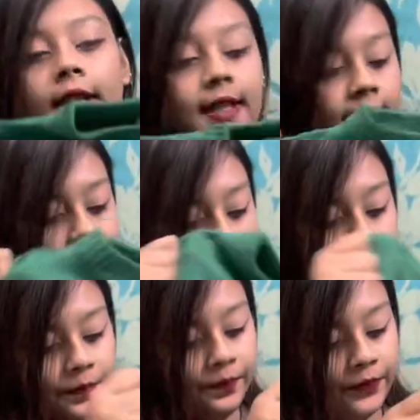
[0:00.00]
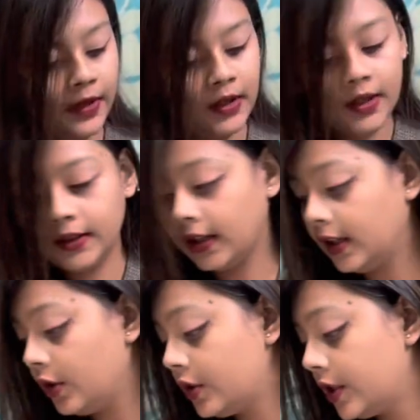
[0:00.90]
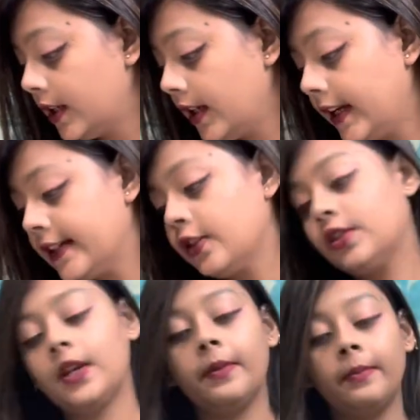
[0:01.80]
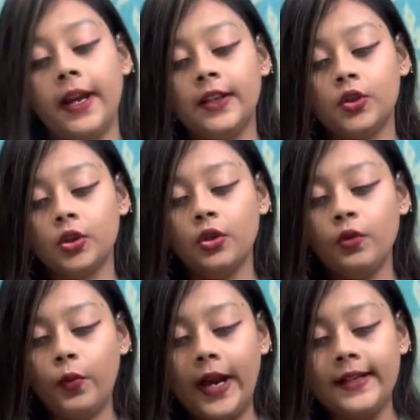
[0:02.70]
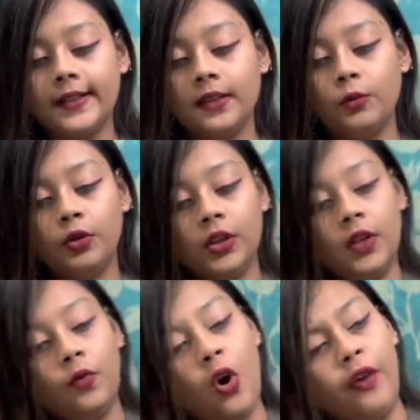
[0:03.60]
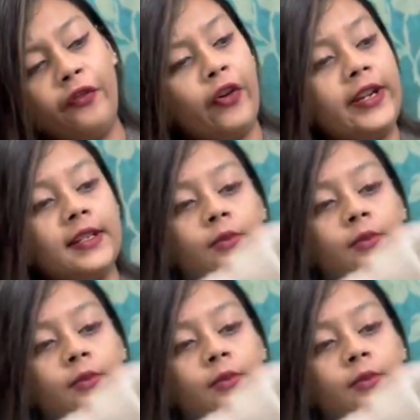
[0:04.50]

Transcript: থেকে নিয়েছিলাম থার্ড হচ্ছে এটা হচ্ছে আমার মায়ের জন্য হোয়াইটের মধ্যে অফ হোয়াইটের